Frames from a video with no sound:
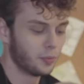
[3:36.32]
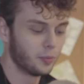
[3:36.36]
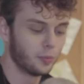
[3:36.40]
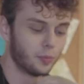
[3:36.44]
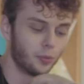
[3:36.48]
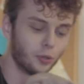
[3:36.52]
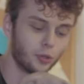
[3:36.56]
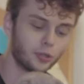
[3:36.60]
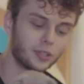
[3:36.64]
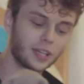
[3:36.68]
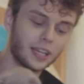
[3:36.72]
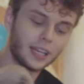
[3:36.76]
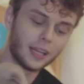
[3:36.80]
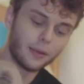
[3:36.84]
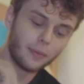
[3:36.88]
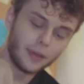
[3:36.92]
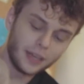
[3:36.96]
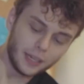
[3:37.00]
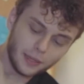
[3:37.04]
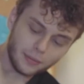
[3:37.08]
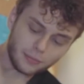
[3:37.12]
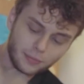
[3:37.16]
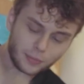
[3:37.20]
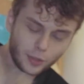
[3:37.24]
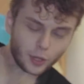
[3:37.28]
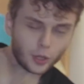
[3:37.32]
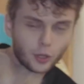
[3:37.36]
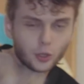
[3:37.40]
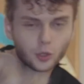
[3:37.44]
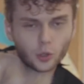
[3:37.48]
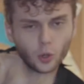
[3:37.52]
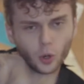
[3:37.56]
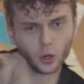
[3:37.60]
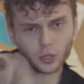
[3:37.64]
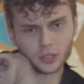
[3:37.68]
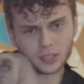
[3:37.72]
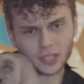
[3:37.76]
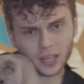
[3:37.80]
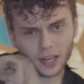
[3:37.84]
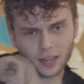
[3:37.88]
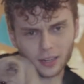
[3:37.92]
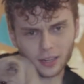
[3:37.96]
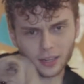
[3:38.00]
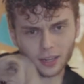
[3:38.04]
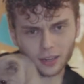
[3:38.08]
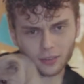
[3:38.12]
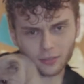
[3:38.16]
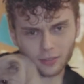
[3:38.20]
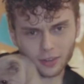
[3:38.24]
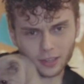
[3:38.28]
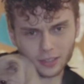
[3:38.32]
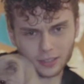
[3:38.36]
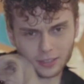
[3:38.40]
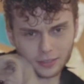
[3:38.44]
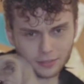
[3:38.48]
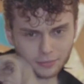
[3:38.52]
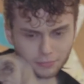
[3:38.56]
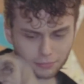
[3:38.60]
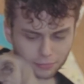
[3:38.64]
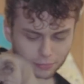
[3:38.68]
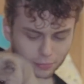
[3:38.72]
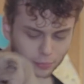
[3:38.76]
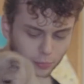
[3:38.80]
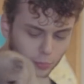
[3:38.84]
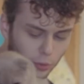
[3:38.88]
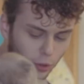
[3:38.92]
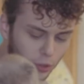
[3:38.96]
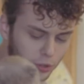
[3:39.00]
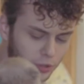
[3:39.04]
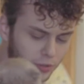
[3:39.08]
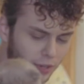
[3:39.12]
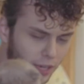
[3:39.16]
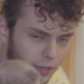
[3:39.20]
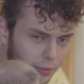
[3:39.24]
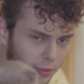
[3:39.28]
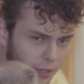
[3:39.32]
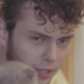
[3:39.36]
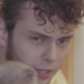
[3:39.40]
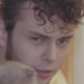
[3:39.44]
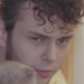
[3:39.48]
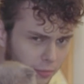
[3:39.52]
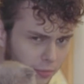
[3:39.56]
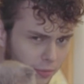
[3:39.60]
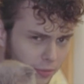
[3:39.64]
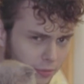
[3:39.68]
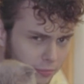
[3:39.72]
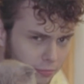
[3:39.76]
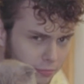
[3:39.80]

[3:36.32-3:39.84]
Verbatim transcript: Burada da benim yoğurt kankam var. Poz ver bakayım.